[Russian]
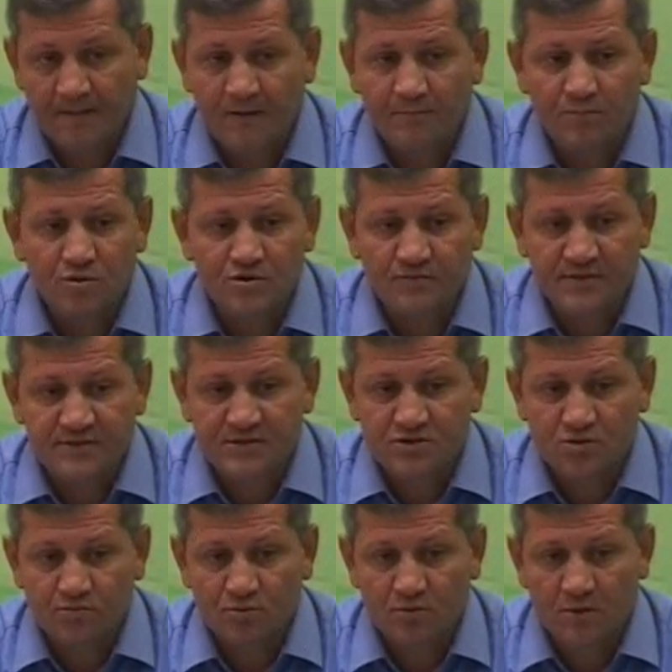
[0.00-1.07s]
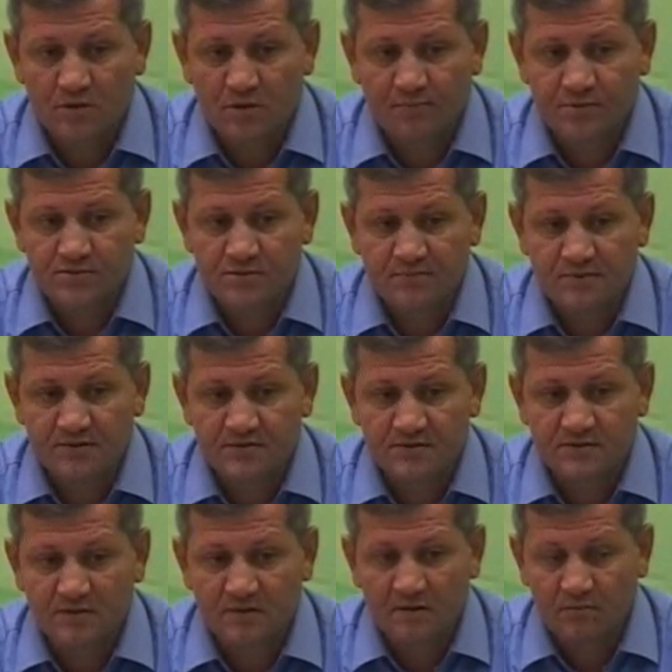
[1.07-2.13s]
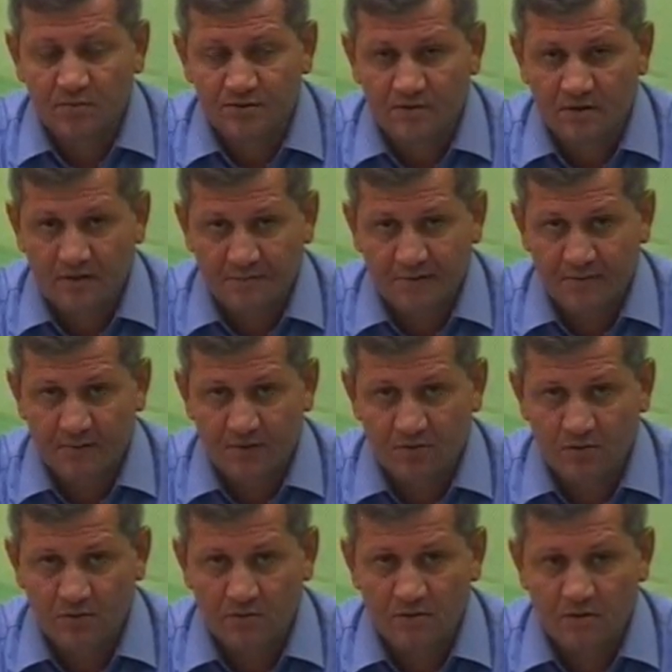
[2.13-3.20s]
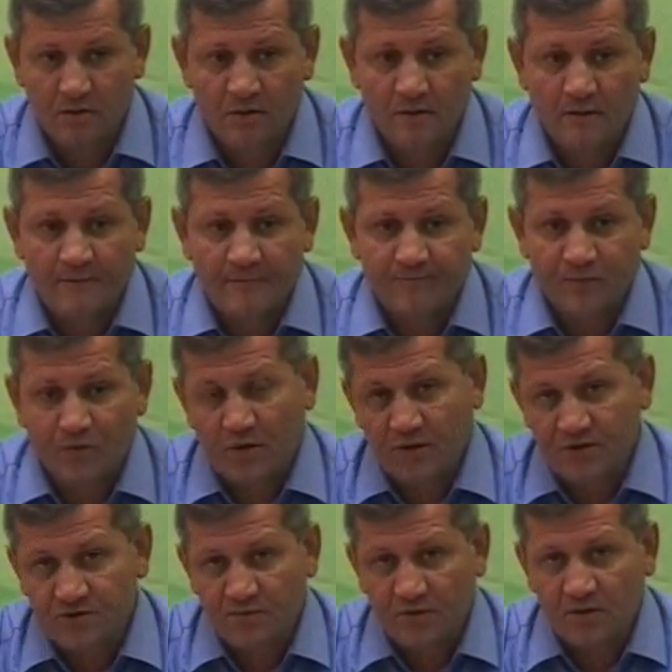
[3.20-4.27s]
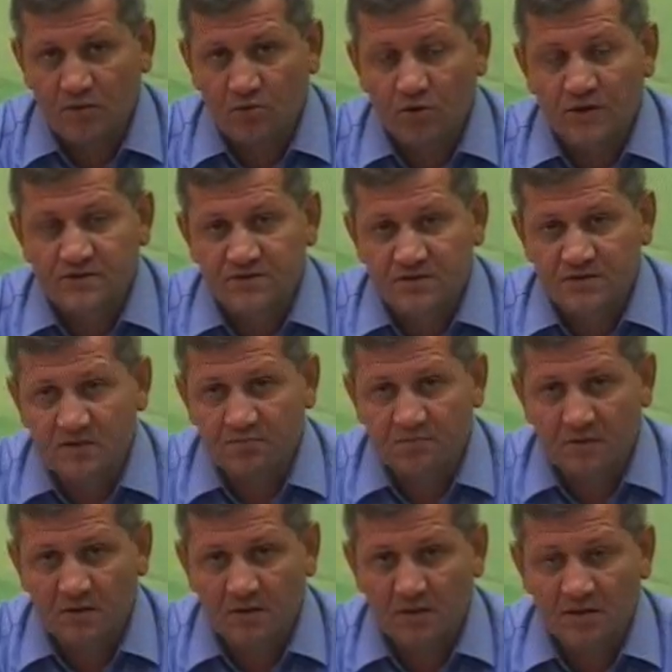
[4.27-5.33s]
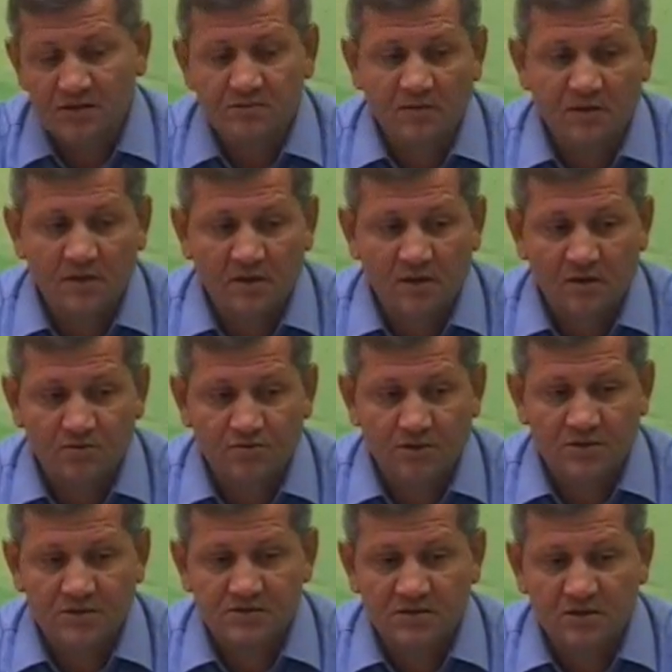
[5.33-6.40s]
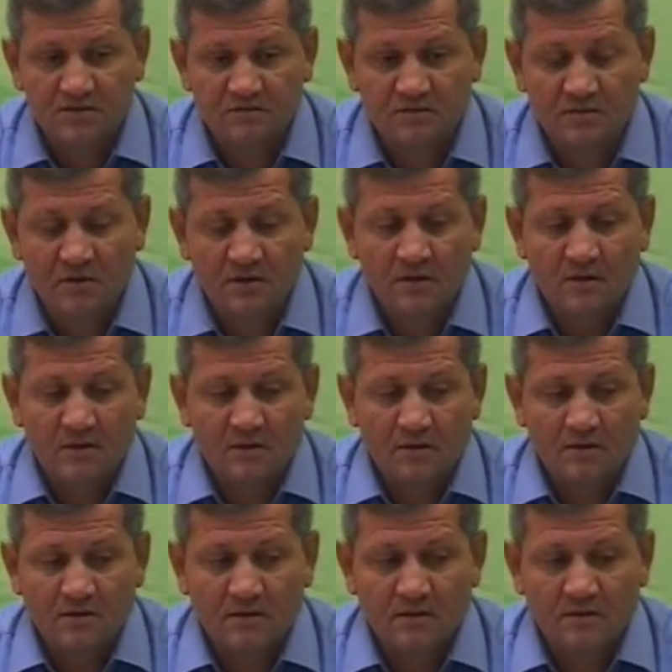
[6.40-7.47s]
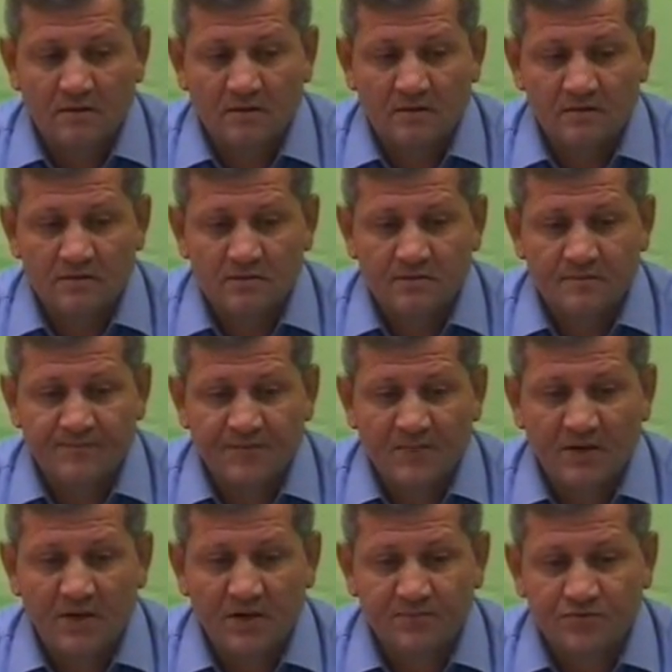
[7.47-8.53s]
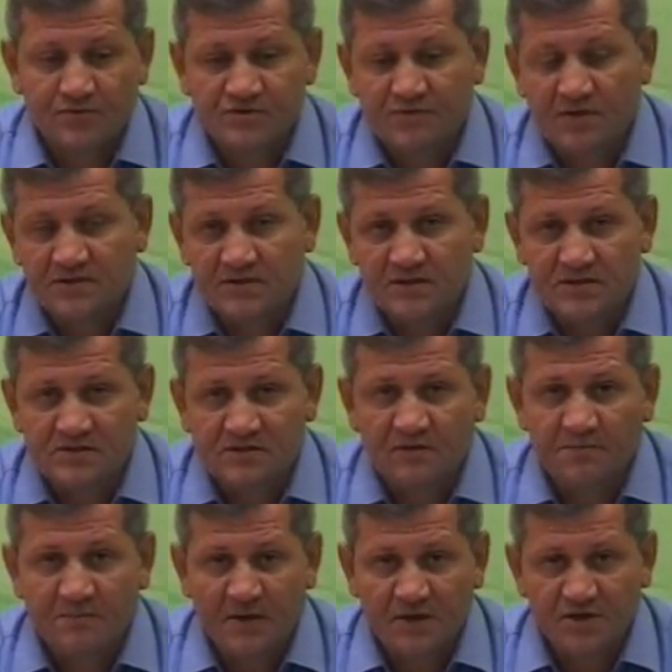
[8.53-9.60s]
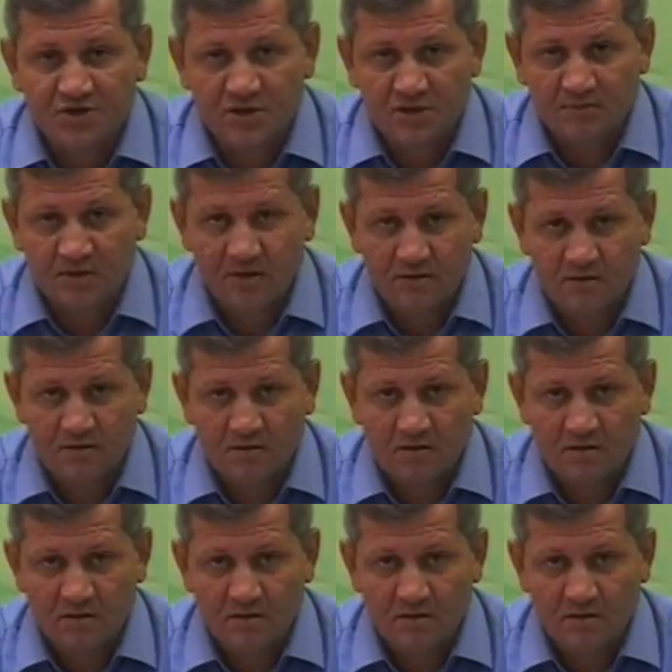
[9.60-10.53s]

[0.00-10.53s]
Пусть ваша супруга, допустим, не, не работала, к примеру говоря, но она же могла ухаживать за детьми, она же могла какую-то нести э, лепту, связанную с погашением кредита.